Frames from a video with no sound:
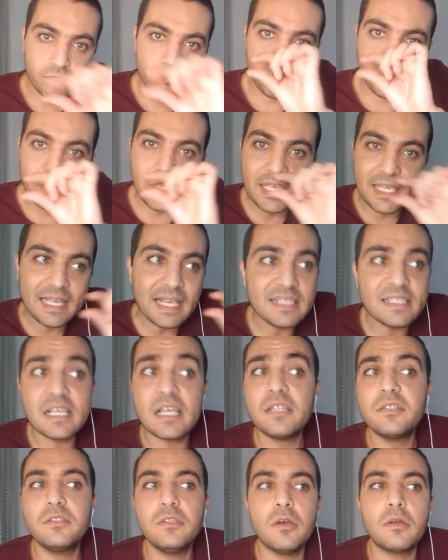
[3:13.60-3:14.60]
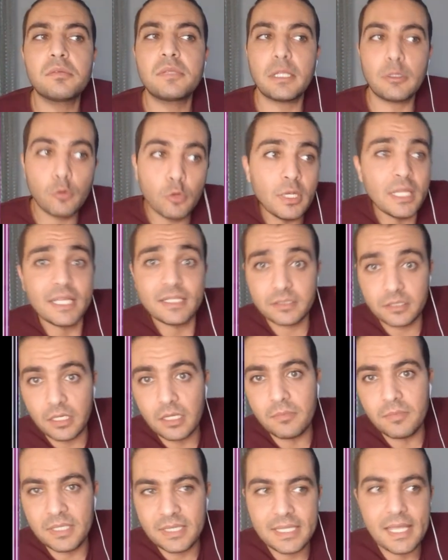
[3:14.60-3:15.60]
في كذا اختيار تحت كل
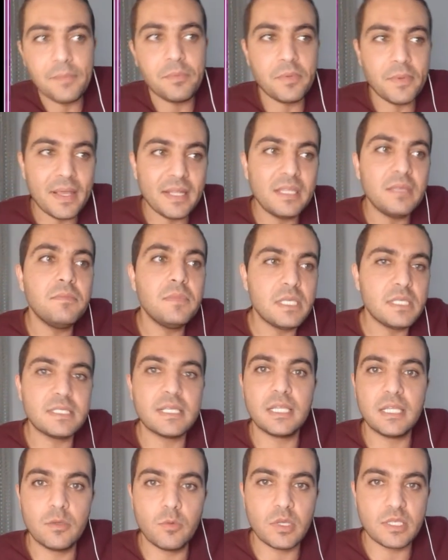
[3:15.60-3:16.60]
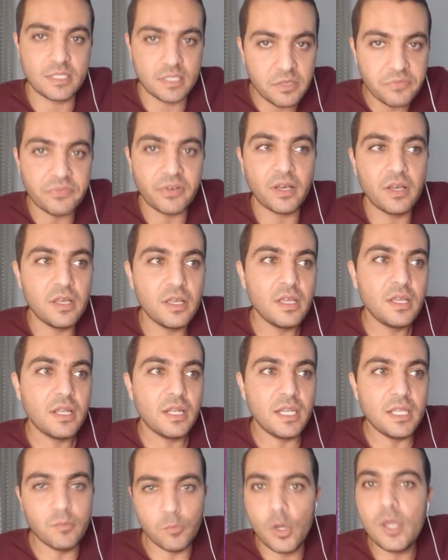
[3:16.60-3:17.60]
اختيار من ده بيبقى ليه ميزه ليه وظيفه
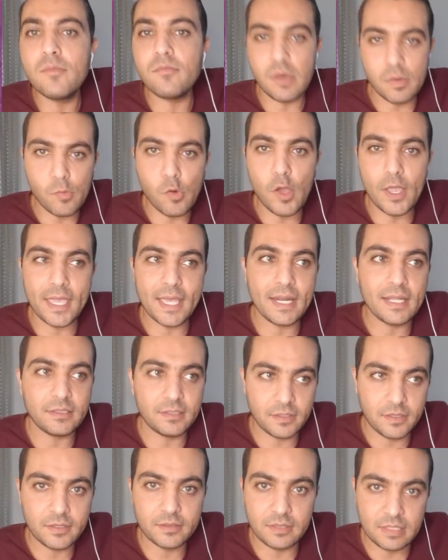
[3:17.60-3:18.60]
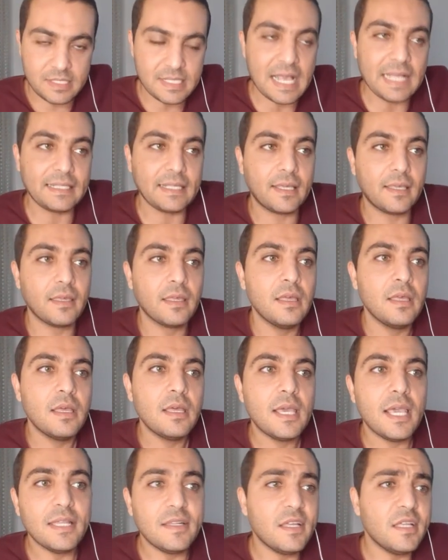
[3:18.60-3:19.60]
ليه مهمه معينه تقدر تساعدك
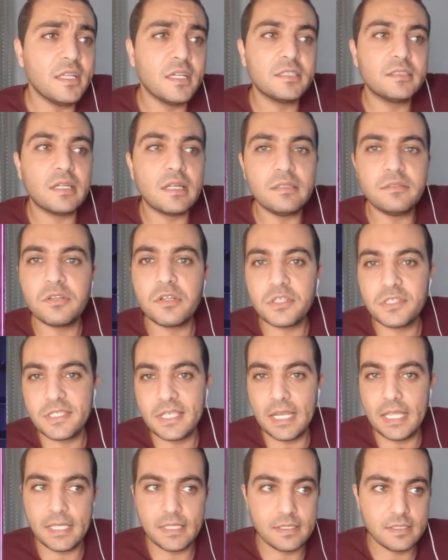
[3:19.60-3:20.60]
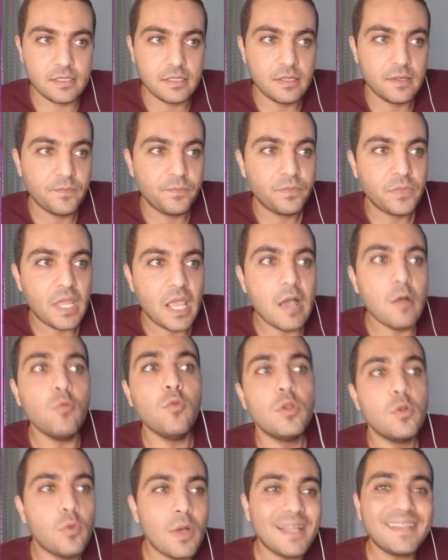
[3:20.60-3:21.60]
احنا هنختار ترانسليت
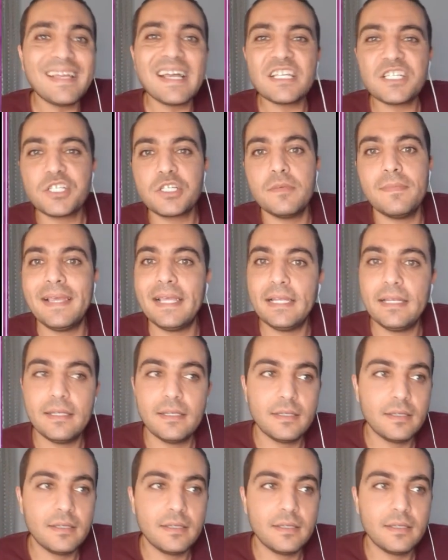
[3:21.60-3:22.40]
اول واحده على الشمال